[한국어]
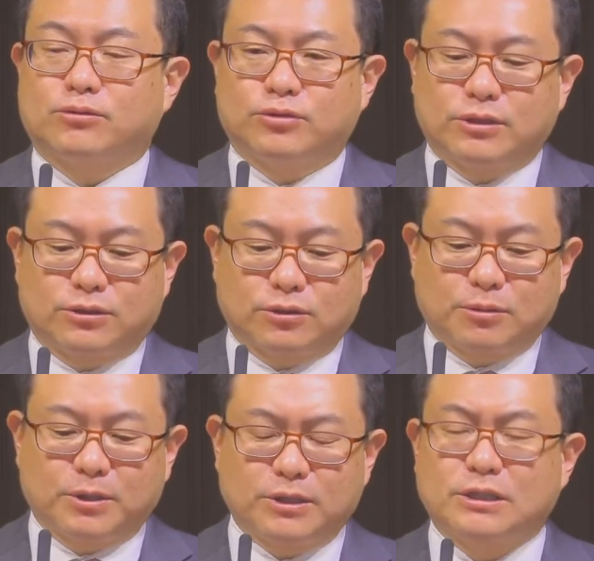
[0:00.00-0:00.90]
우리 또
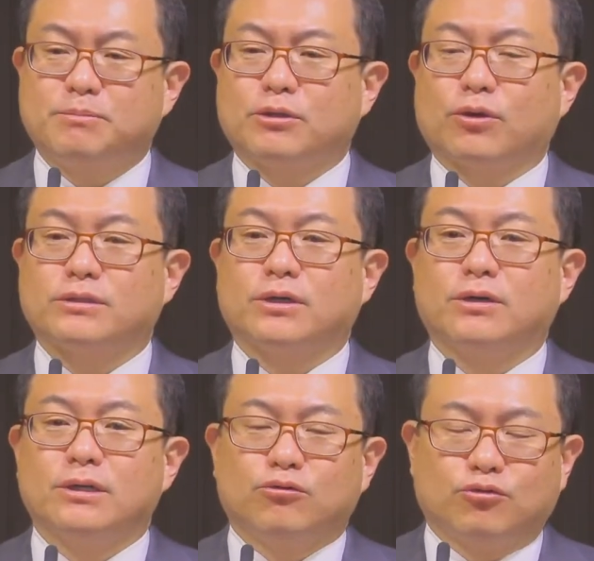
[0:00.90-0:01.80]
특별히 집회
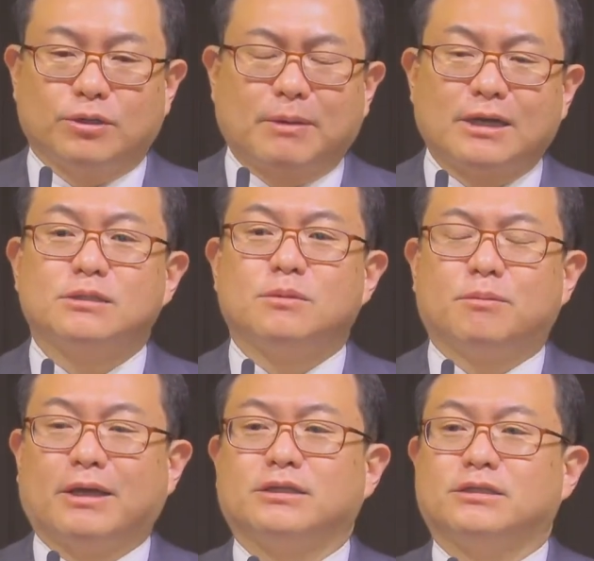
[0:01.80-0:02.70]
통해서 우리 말씀을
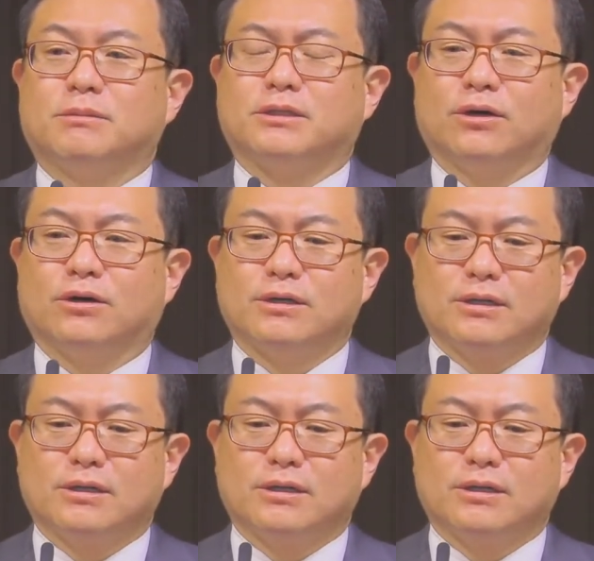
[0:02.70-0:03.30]
받으시면서